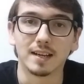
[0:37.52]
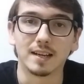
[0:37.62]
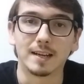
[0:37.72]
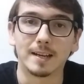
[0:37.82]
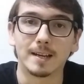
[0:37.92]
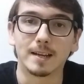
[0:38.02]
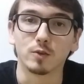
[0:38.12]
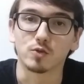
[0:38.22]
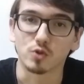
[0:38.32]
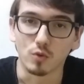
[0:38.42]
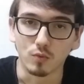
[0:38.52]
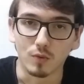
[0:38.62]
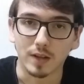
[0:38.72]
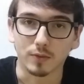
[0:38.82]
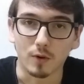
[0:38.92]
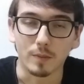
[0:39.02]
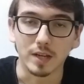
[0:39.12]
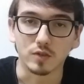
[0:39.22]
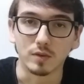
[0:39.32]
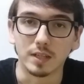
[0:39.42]
É, eu sou
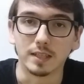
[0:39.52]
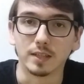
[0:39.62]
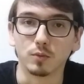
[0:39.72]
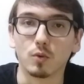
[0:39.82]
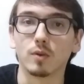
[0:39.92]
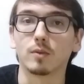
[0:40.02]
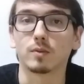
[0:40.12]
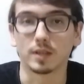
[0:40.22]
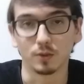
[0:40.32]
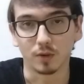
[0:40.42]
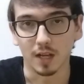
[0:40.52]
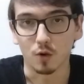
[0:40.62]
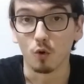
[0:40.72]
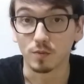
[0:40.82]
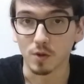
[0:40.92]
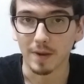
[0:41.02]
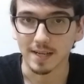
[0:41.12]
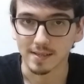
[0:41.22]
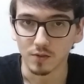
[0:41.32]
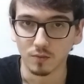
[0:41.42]
atualmente o líder do, do clã Corrupção
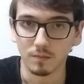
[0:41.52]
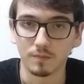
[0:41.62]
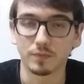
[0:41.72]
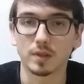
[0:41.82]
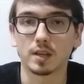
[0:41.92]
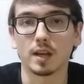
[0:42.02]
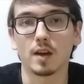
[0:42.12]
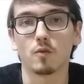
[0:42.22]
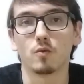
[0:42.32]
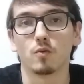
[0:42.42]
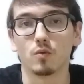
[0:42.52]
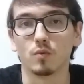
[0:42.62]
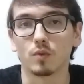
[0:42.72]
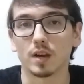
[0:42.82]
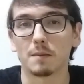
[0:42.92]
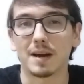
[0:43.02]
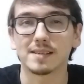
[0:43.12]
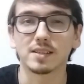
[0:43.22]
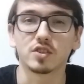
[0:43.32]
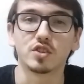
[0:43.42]
Brasil, que é o, o clã
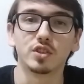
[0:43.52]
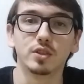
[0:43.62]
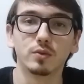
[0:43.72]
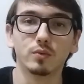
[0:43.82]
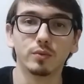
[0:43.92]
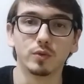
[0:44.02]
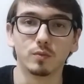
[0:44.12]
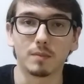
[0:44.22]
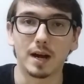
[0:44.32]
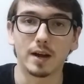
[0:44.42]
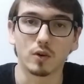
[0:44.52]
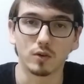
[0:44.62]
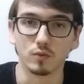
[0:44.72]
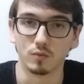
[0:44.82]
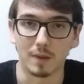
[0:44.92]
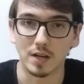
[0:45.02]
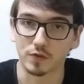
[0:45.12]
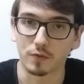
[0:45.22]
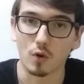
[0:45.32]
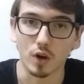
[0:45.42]
mais antigo e o, maior, o mais
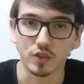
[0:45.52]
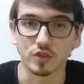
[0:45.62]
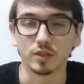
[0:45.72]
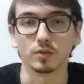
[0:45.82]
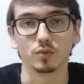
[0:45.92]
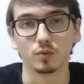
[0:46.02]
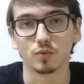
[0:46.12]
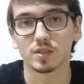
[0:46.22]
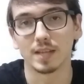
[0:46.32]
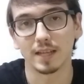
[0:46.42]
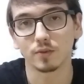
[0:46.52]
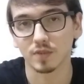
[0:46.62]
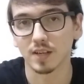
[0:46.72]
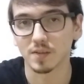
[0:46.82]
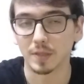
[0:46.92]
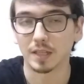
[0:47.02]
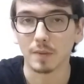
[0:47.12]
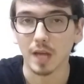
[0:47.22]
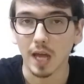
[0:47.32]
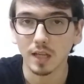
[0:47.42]
forte dos, entre os clãs
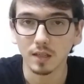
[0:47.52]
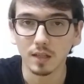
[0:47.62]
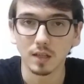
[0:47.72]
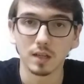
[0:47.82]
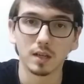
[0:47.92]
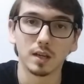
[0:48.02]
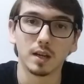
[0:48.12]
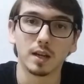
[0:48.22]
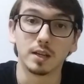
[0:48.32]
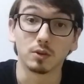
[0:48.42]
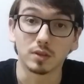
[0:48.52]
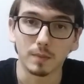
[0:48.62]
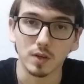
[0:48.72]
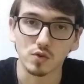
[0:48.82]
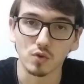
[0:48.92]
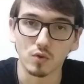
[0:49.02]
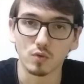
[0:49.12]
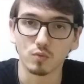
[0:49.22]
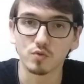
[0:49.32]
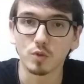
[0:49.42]
PTBR. Eu também
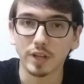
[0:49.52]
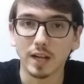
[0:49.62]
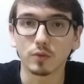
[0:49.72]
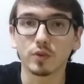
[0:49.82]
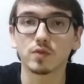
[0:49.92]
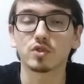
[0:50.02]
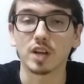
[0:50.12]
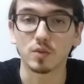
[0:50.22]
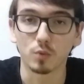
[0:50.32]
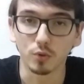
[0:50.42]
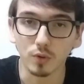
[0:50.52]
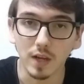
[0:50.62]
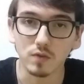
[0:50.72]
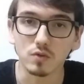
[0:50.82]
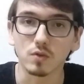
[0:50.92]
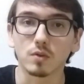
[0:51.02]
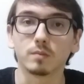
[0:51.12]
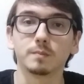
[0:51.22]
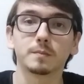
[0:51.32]
sou um dos moderadores do chat português do jogo.